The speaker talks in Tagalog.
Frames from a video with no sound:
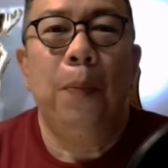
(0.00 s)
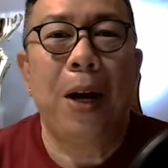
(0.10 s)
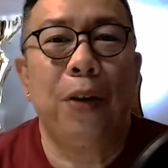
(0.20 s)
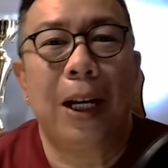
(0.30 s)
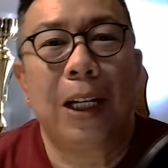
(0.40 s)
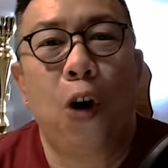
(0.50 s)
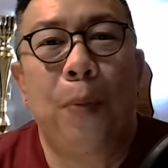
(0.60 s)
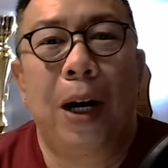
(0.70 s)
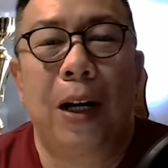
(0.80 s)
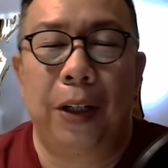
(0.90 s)
Mayong adlaw
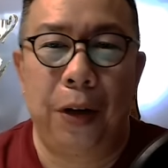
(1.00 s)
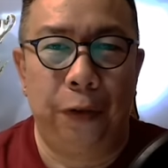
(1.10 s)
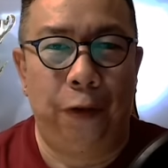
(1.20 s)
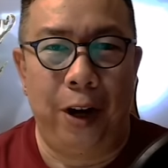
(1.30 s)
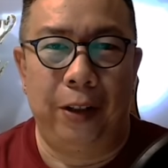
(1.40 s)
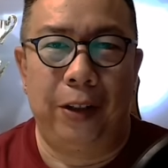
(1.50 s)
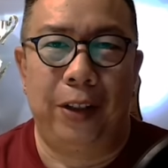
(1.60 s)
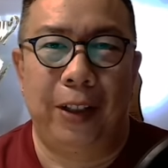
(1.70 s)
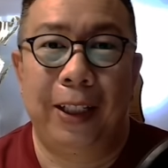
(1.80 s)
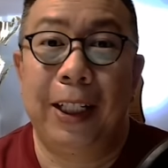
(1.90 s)
mga ka-dear
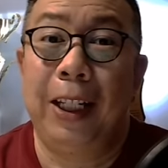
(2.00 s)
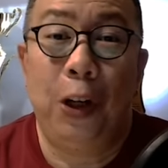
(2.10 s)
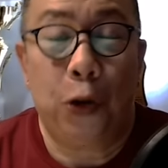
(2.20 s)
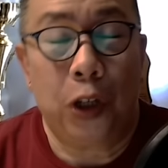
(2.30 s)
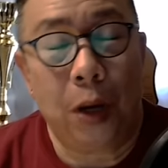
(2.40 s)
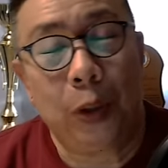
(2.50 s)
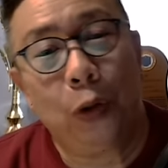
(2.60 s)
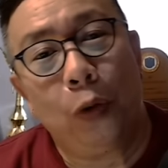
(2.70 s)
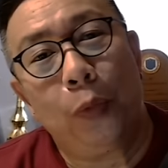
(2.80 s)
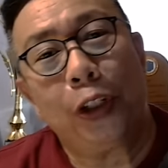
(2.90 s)
friends, kininausab
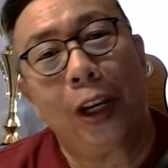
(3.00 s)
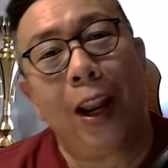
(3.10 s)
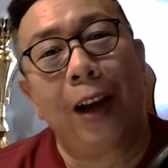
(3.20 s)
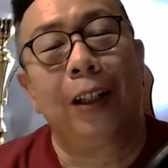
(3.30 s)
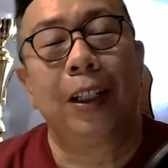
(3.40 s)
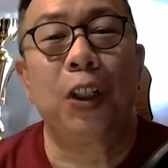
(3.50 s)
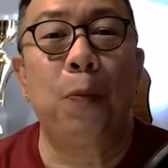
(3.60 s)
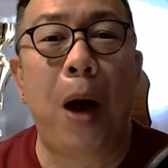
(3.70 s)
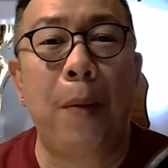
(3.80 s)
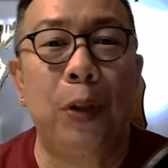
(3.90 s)
yung ubos nga lagad nga si
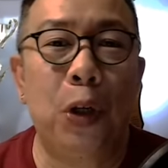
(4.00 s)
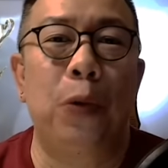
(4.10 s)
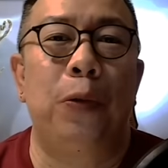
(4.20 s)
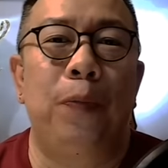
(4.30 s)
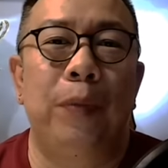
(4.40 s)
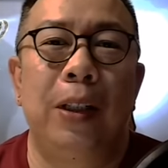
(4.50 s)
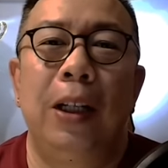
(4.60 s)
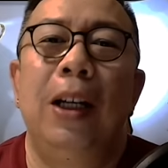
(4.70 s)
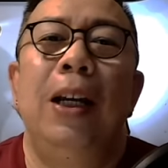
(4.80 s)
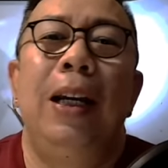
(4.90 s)
Papa Joe.
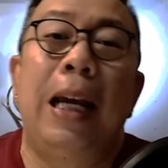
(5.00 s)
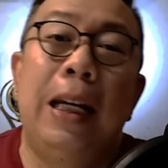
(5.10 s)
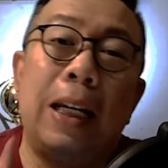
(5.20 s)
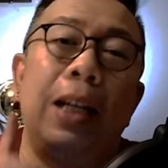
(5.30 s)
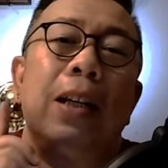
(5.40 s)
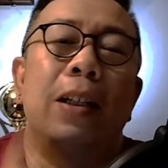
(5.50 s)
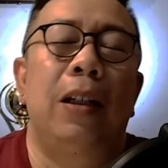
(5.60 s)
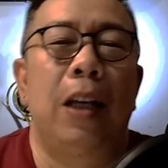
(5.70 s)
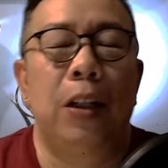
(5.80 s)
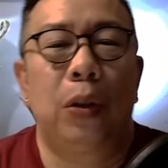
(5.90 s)
Lahi na sad
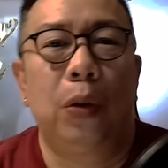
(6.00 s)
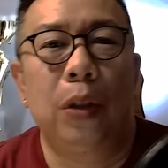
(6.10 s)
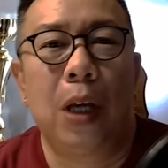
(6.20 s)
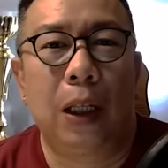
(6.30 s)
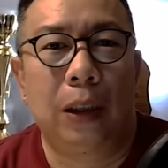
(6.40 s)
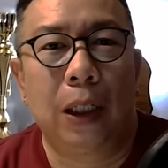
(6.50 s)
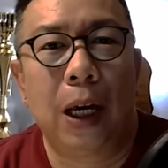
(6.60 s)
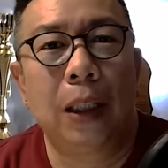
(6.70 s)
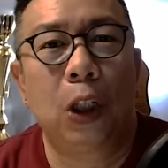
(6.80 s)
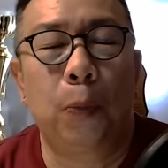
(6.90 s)
nga istorya ang
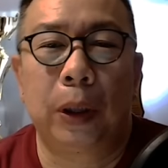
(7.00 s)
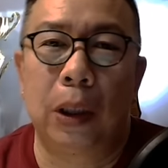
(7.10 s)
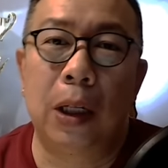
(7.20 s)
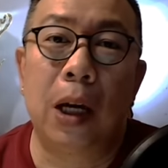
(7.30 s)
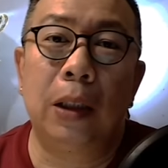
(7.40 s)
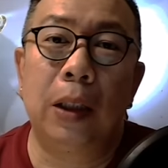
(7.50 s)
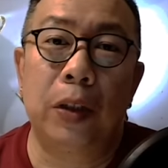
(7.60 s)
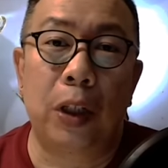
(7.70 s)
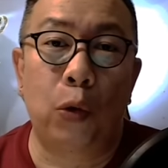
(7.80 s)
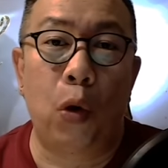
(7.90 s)
tagantag pagtagad diri
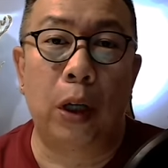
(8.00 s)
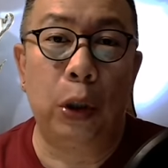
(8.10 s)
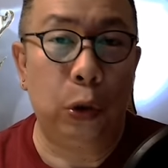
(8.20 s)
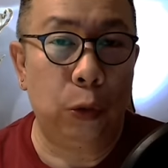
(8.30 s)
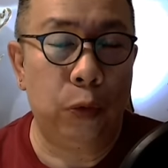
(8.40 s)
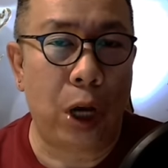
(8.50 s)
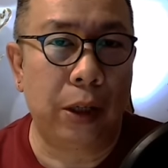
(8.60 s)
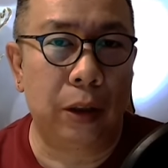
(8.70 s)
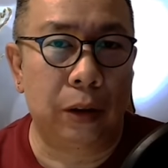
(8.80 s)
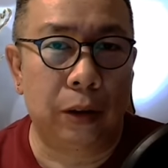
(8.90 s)
sa tuang YouTube
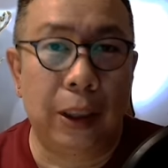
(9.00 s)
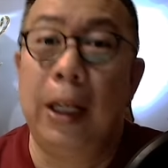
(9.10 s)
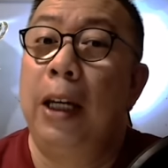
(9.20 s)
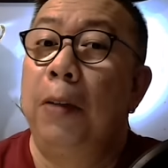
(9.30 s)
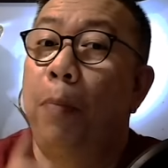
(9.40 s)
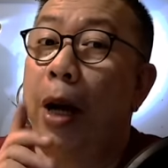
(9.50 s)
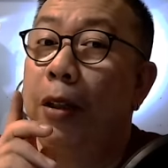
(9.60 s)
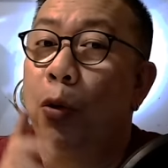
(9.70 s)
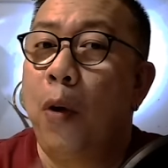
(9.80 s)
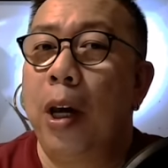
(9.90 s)
channel. And by
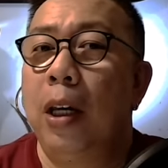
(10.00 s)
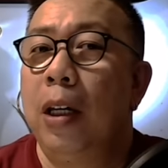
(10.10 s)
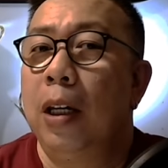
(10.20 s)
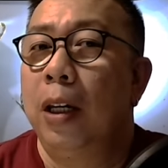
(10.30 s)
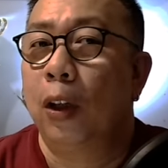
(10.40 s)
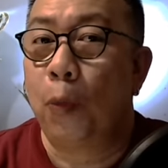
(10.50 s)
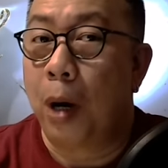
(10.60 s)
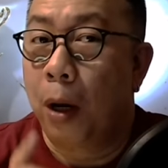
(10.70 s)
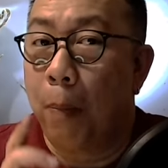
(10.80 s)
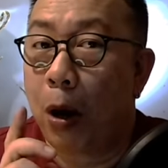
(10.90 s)
the way,
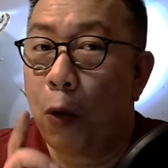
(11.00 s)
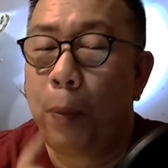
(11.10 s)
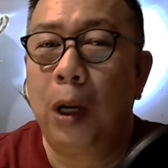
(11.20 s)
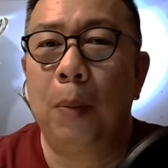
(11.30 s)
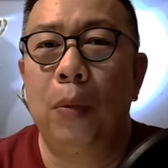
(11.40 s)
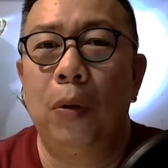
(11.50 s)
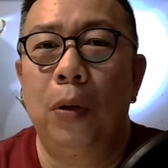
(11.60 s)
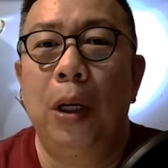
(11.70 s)
kung mga bago pa lang mo,